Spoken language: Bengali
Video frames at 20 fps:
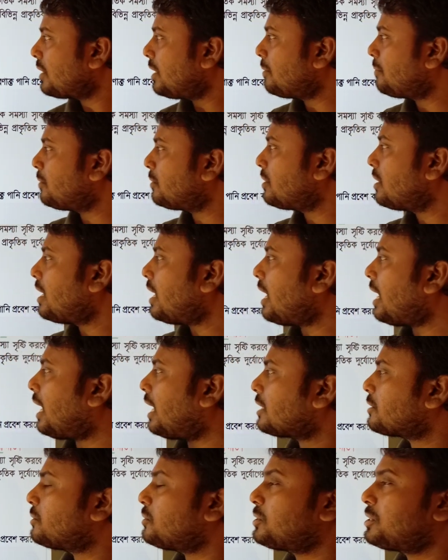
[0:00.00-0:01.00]
এবং
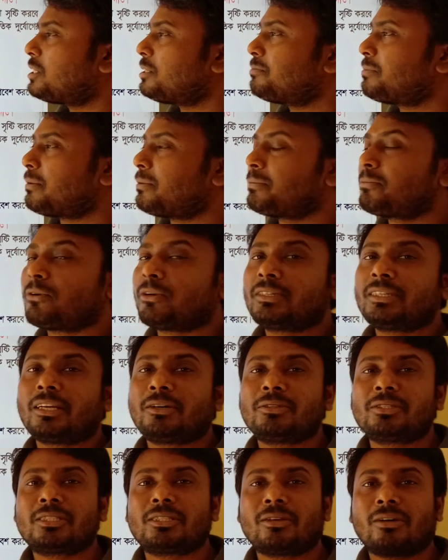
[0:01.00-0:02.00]
আকস্মিকভাবে বন্যা
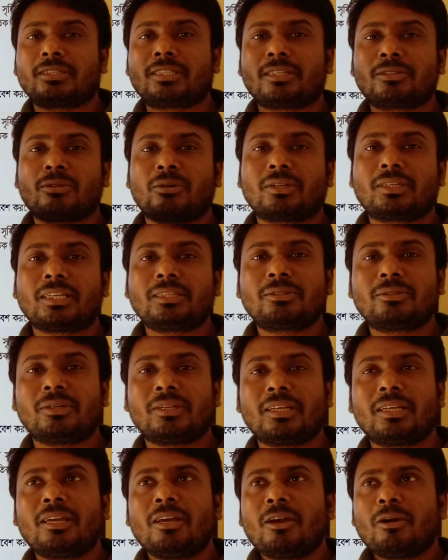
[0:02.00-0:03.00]
হচ্ছে অর্থাৎ হঠাৎ
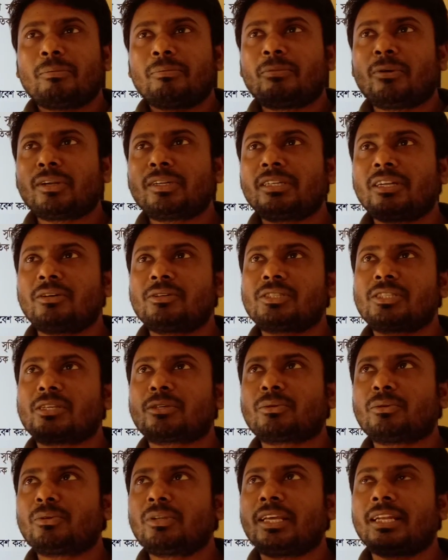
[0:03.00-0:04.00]
করে বন্যা হচ্ছে
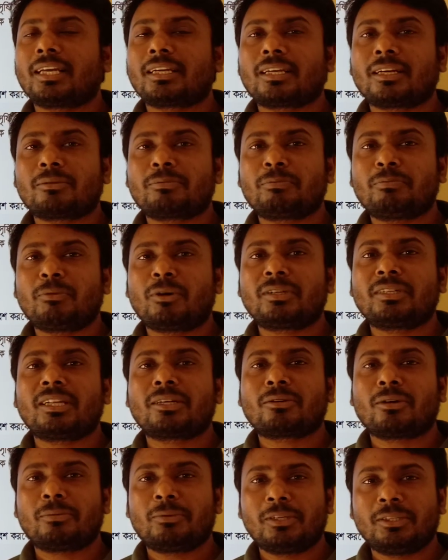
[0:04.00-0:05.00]
কোনো এলাকা বন্যা
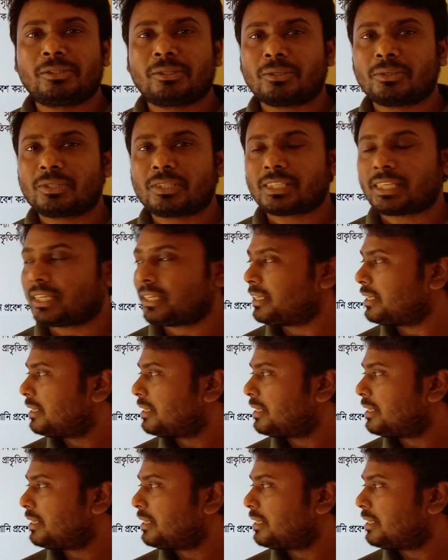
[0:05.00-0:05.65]
কবলিত হচ্ছে